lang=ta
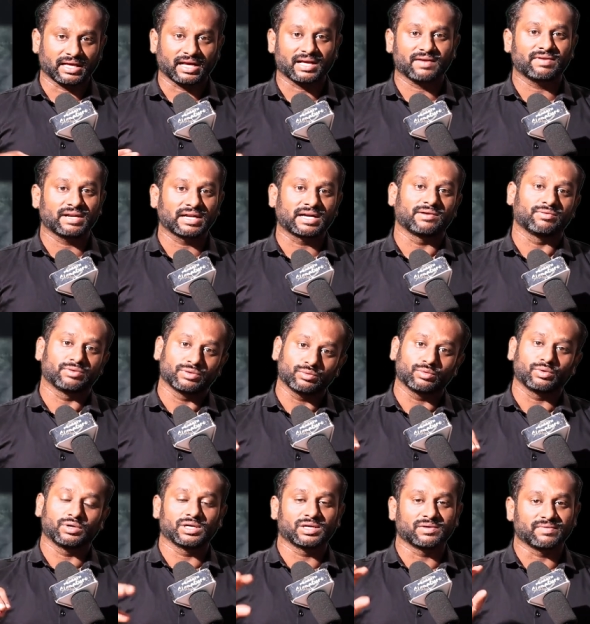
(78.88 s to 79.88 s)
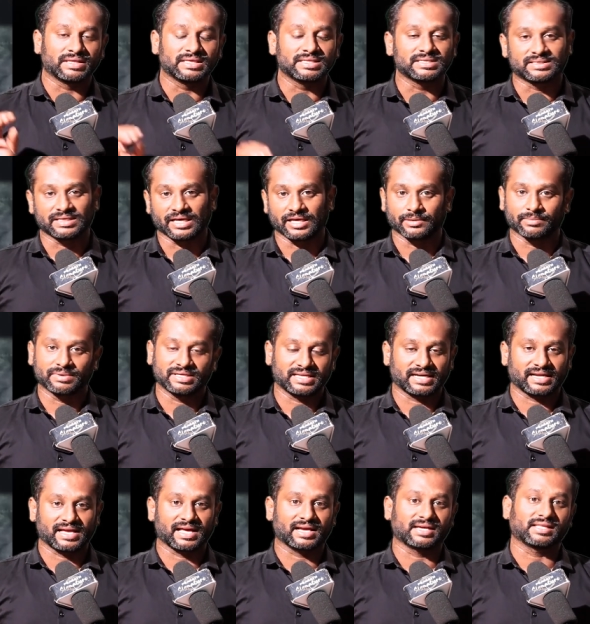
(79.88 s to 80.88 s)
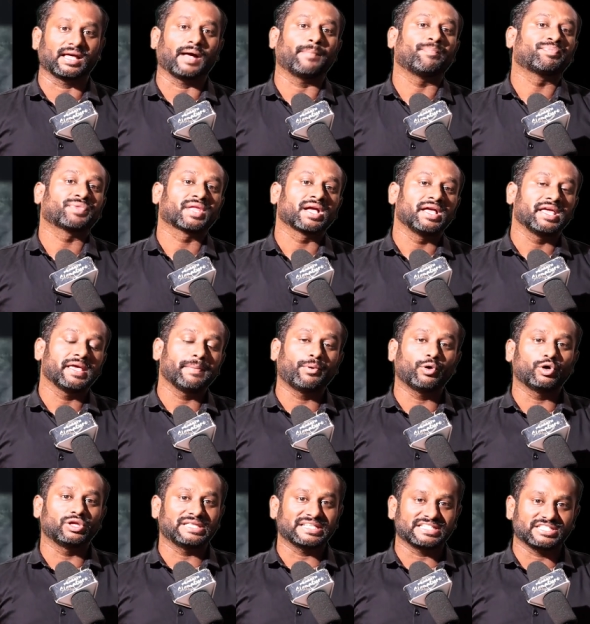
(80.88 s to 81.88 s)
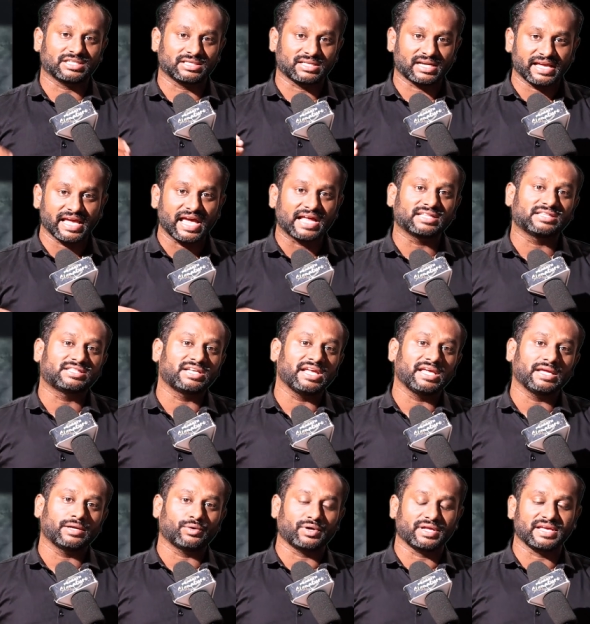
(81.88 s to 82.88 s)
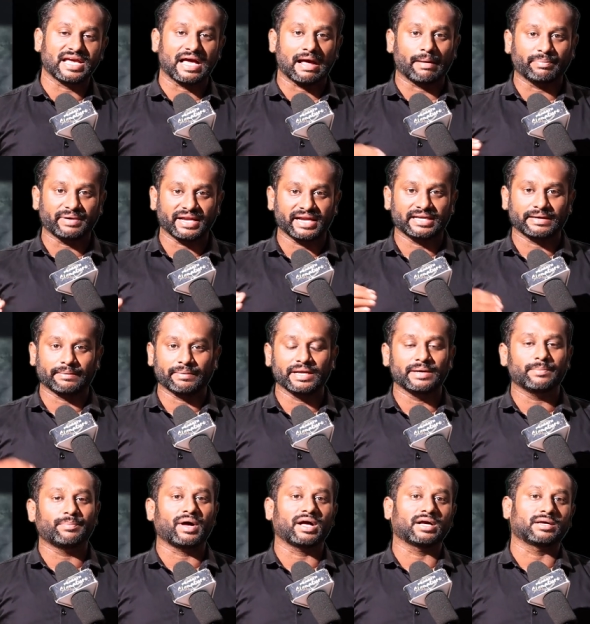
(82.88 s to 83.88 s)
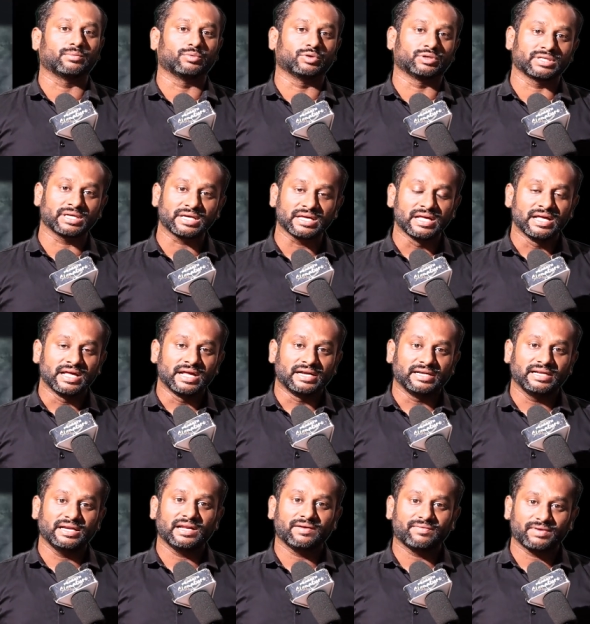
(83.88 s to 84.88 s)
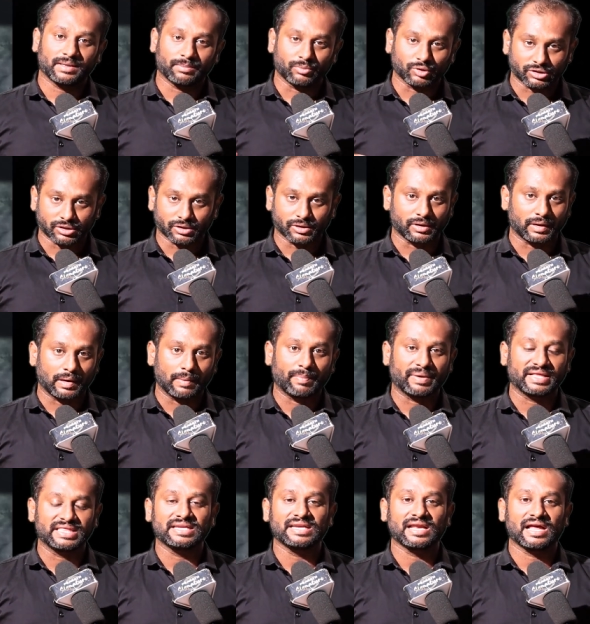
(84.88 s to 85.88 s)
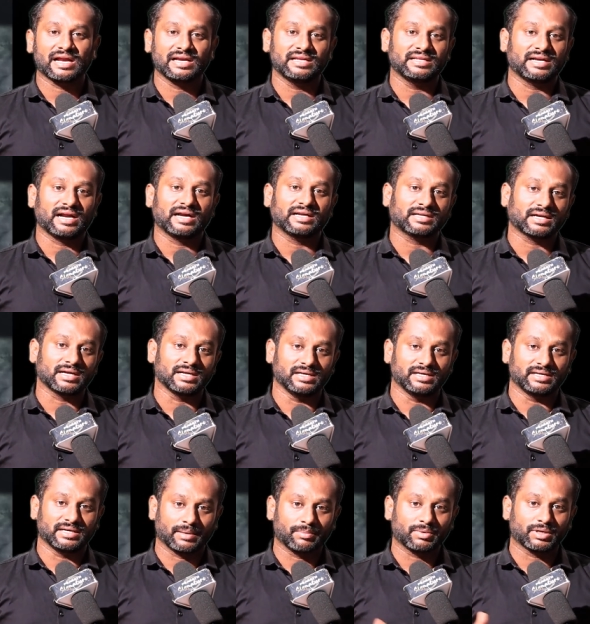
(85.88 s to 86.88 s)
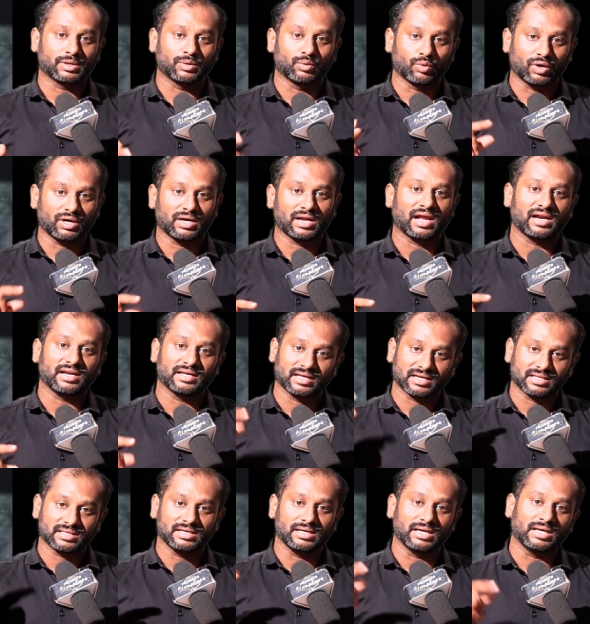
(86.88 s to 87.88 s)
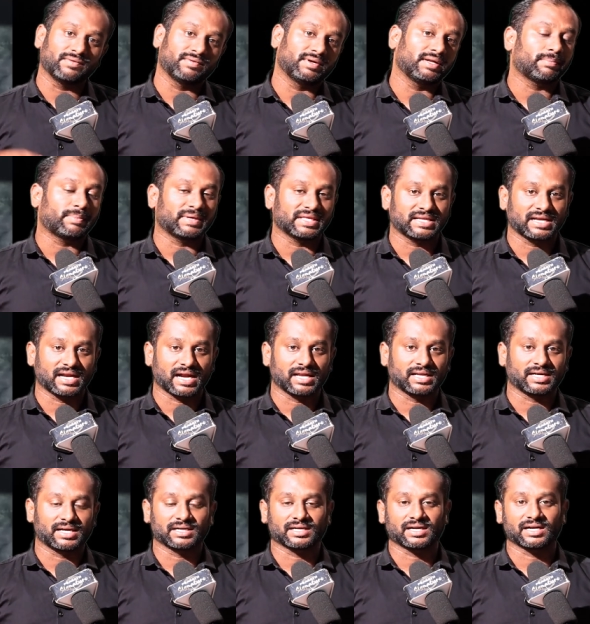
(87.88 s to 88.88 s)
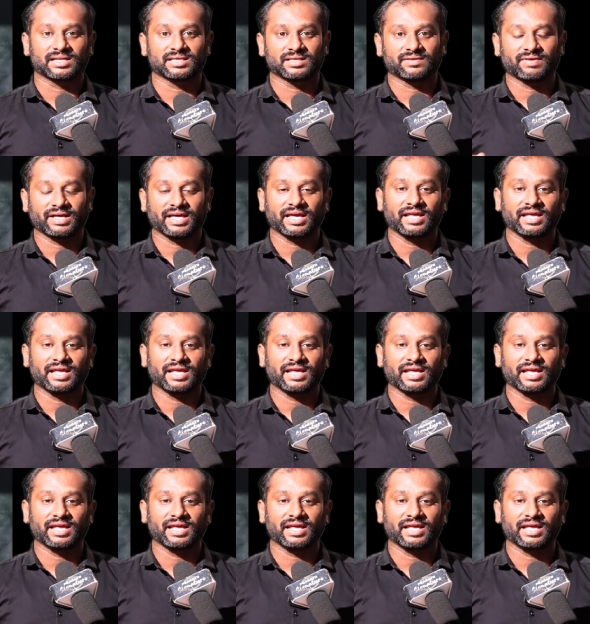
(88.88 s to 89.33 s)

தகவல்கள் வந்து உங்களுக்கு வந்து சேரும் அதற்காக தான் இப்போது இந்த சந்திரயான் த்ரீயினுடைய அப்டேட் அப்படின்னு பார்க்கும்போது நிலவில் மொத்தம் பதினாலு நாட்கள் நமக்கு ஒரு நாளுங்கிறது நிலவில் பதினாலு நாட்கள் அந்த